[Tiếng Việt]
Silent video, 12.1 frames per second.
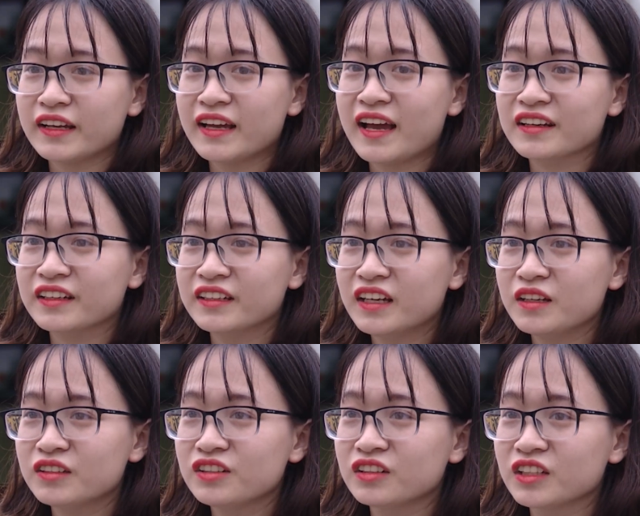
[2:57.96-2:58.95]
Khách hàng đến
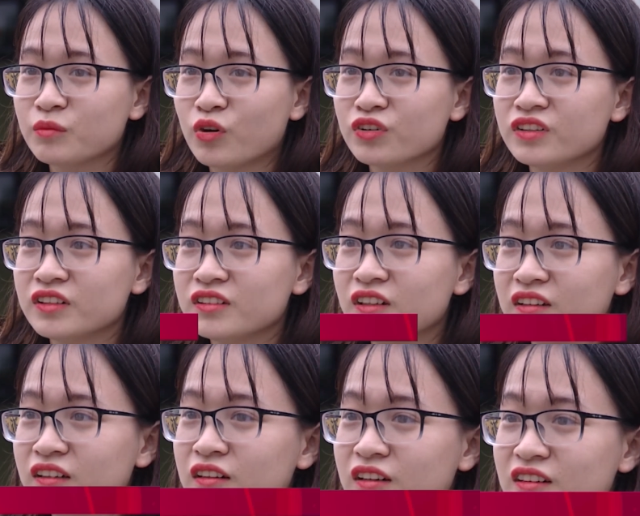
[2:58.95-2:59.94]
đây thường thì mọi người
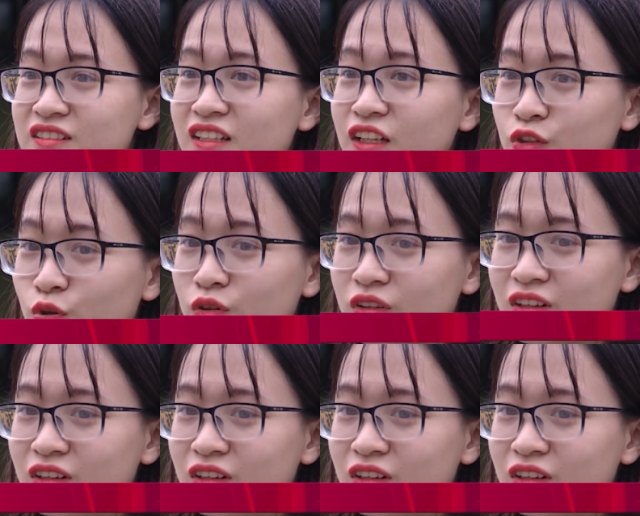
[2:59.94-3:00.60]
hưởng ứng rất là tốt,